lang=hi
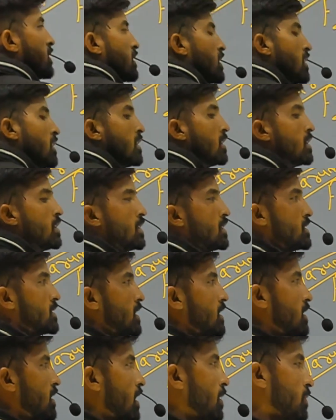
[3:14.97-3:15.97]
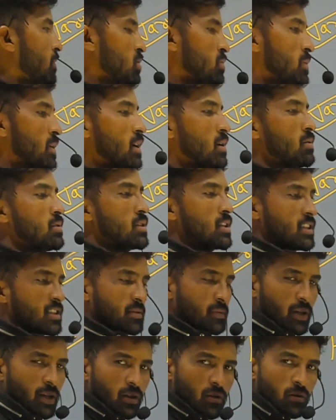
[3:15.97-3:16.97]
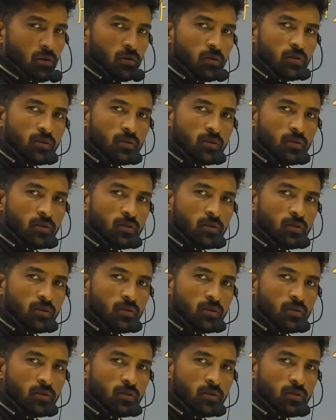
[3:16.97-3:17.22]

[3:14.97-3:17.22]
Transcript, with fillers: ठीक है चाहे आप इसमें करो चाहे इसमें करो